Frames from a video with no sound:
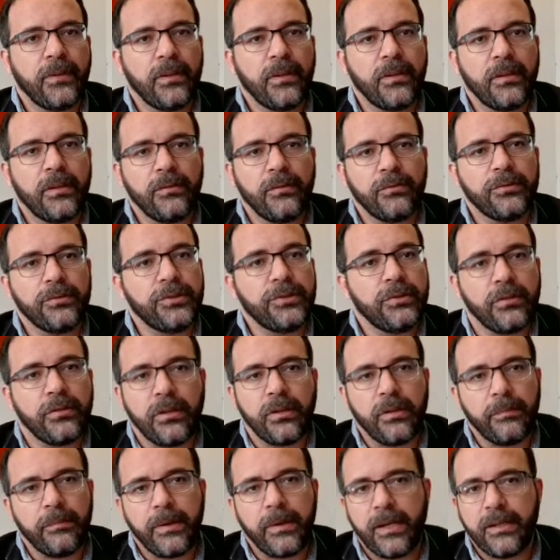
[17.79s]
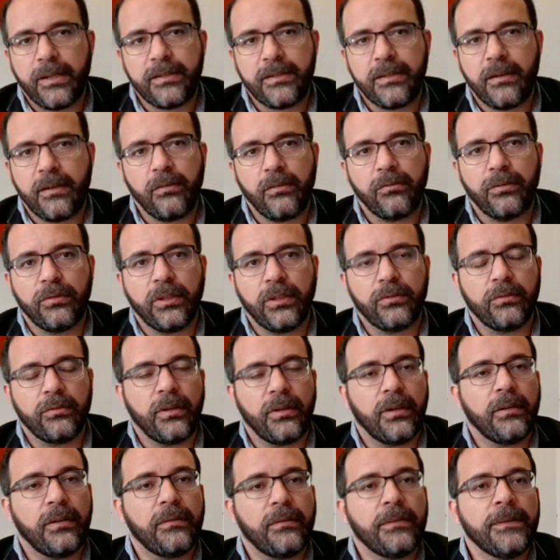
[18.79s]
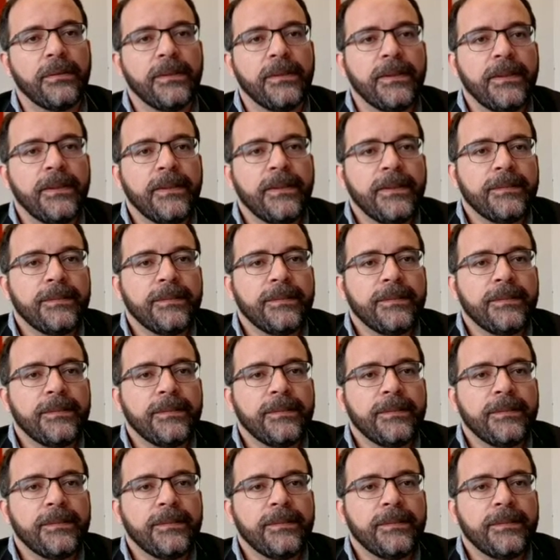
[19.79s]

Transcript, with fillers: Né? Hoje, que parece algo natural,